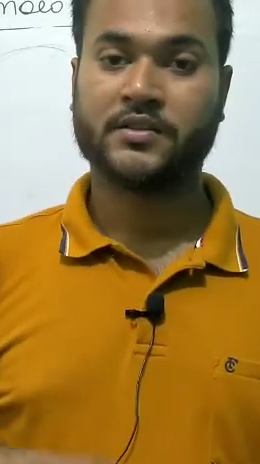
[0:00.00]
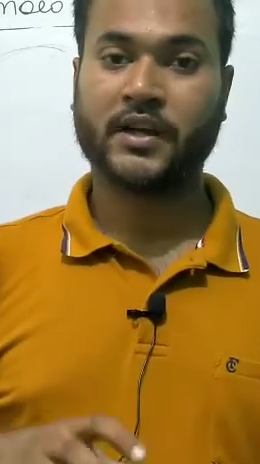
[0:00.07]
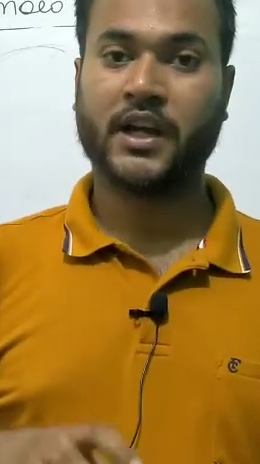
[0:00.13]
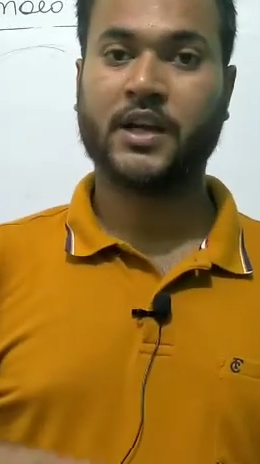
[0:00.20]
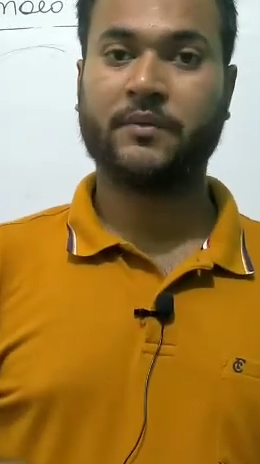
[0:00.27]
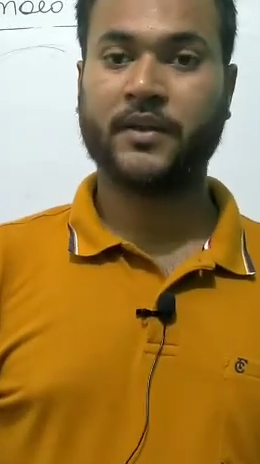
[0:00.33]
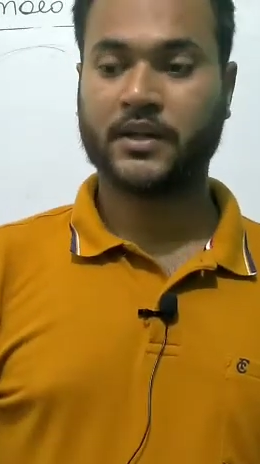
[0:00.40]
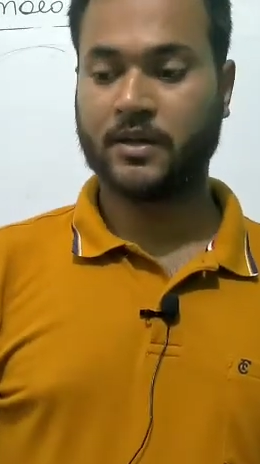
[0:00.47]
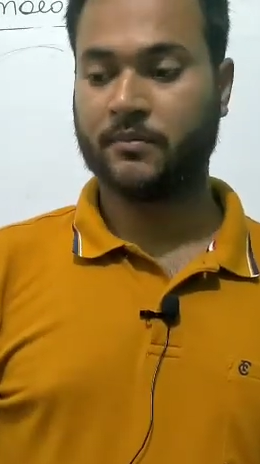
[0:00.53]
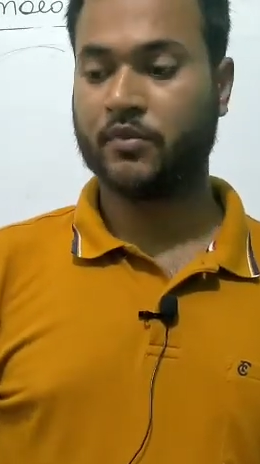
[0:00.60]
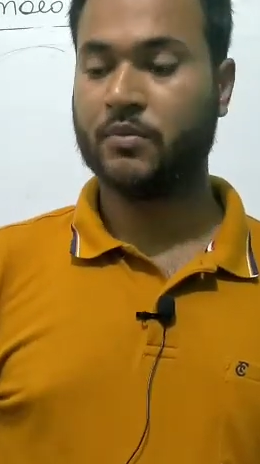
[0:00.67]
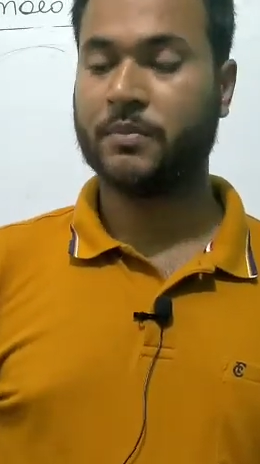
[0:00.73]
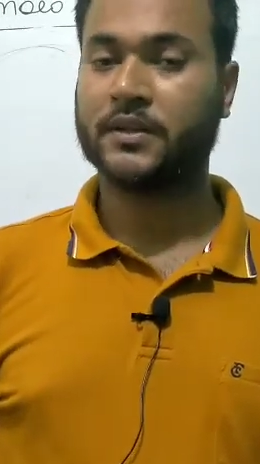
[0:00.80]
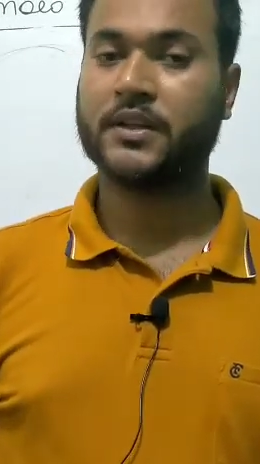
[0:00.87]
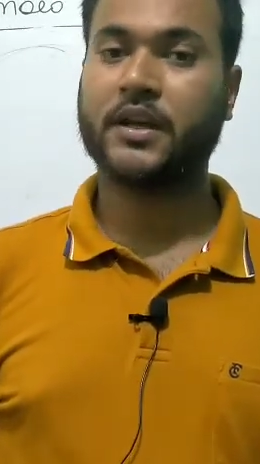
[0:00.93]
साइड इफ़ेक्ट
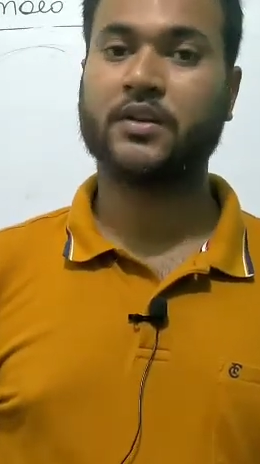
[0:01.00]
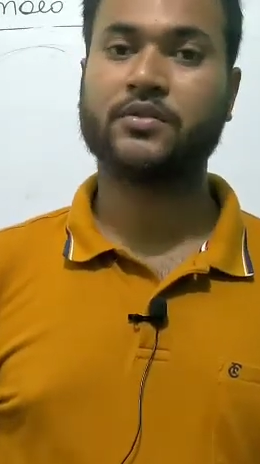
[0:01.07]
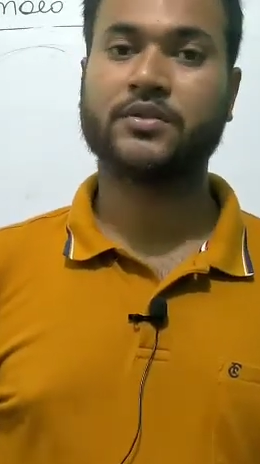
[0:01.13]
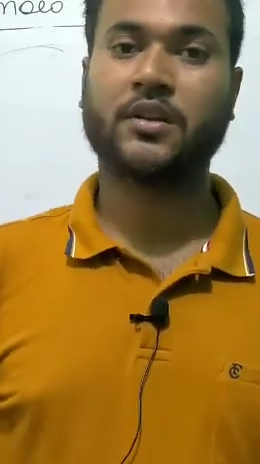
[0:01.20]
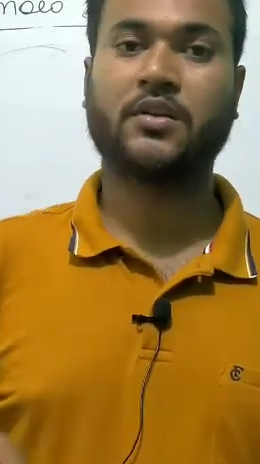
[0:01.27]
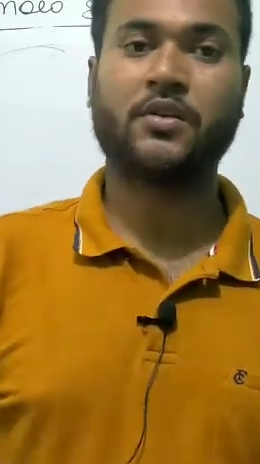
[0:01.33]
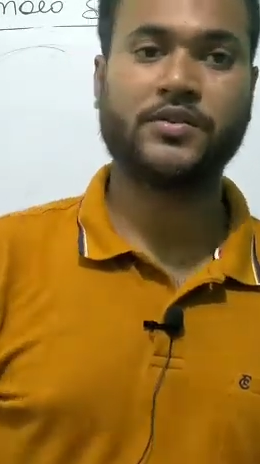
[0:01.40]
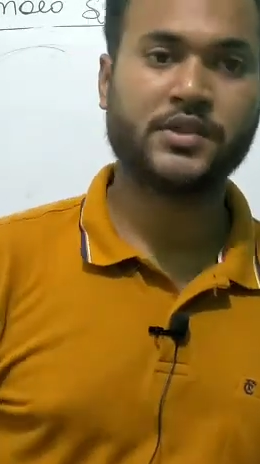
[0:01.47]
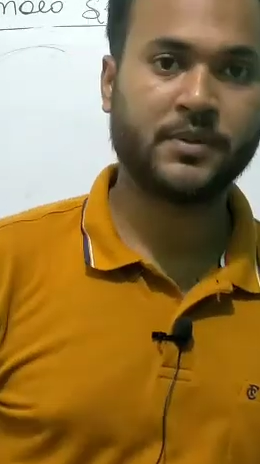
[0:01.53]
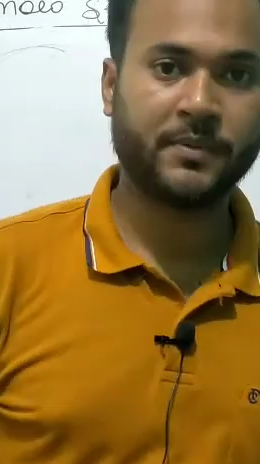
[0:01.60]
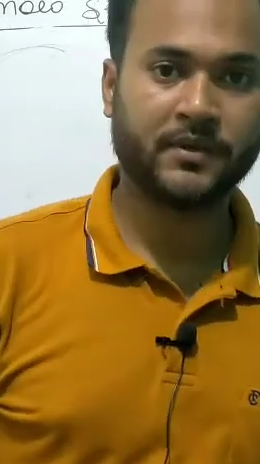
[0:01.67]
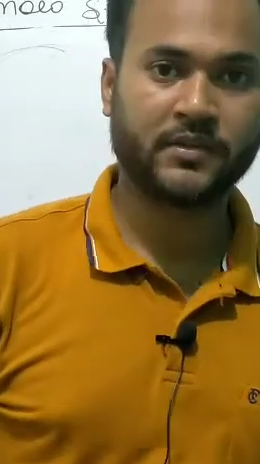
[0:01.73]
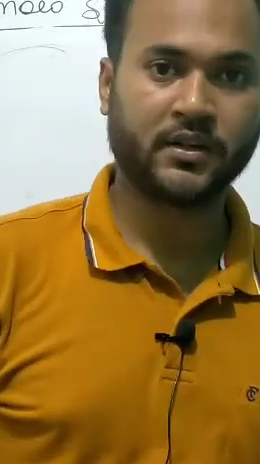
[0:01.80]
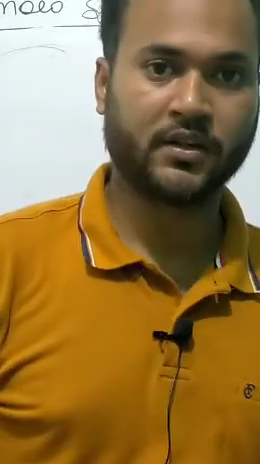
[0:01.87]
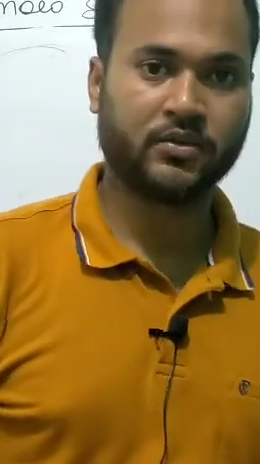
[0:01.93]
हमको पता है कि उसका
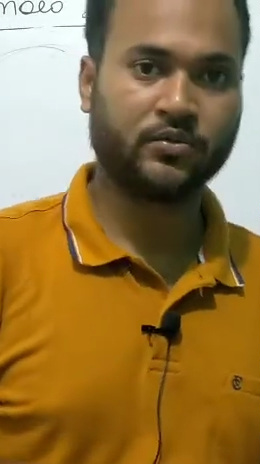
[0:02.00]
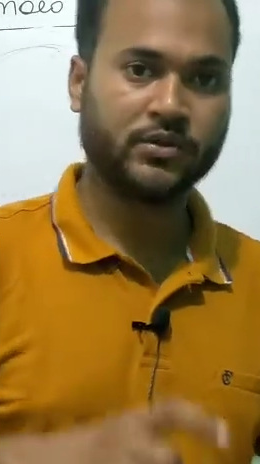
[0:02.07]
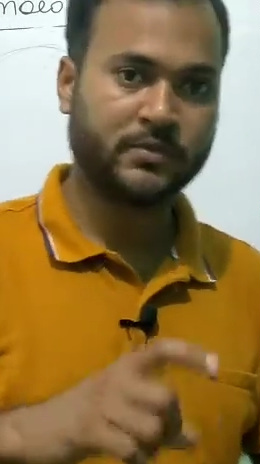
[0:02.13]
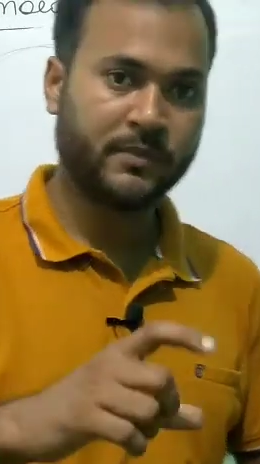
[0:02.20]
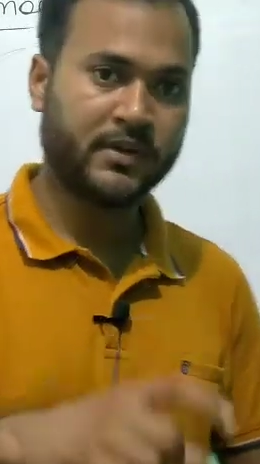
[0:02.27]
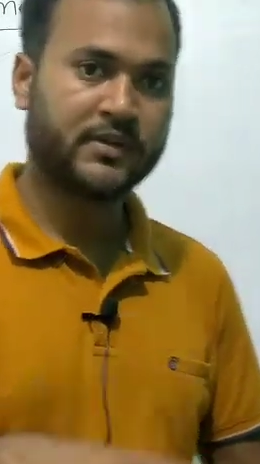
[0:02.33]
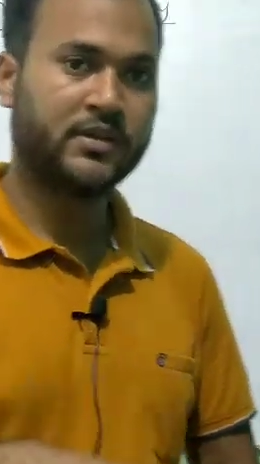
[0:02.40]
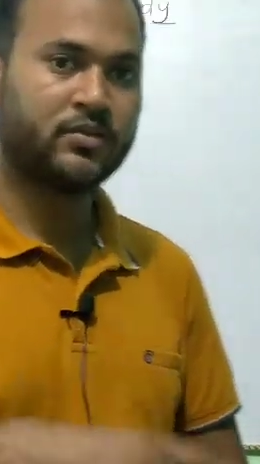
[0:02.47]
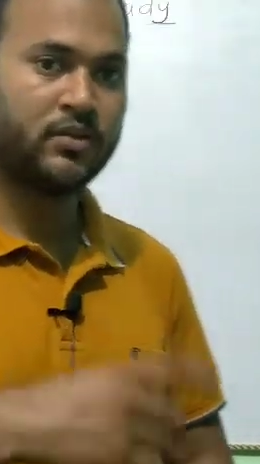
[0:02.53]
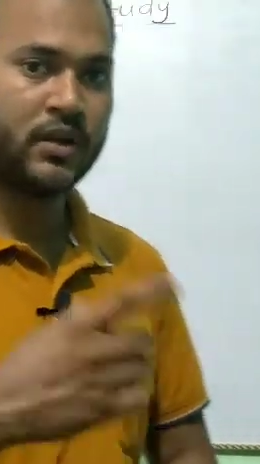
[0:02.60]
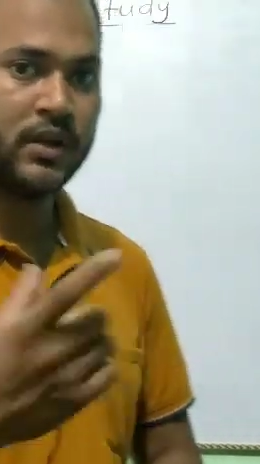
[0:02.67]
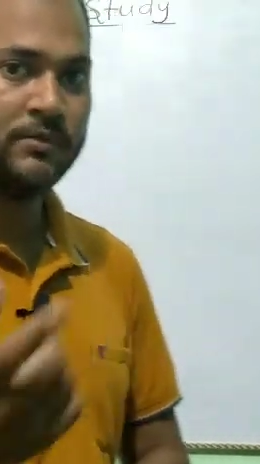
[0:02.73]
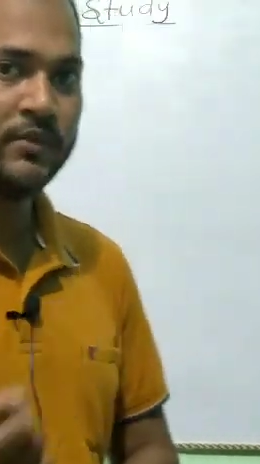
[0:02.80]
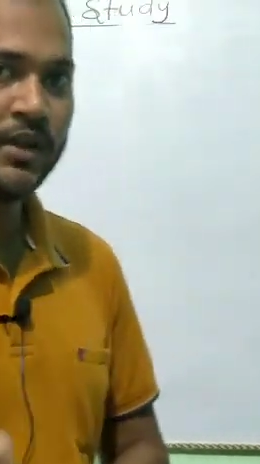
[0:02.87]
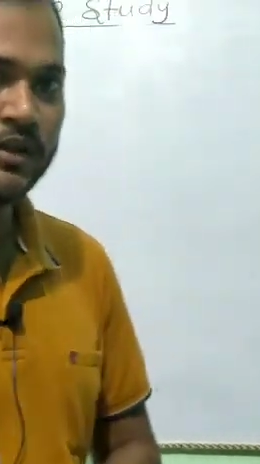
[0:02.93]
कॉन्स्टिपेशन है तो उस मेडिसिन को अगर हम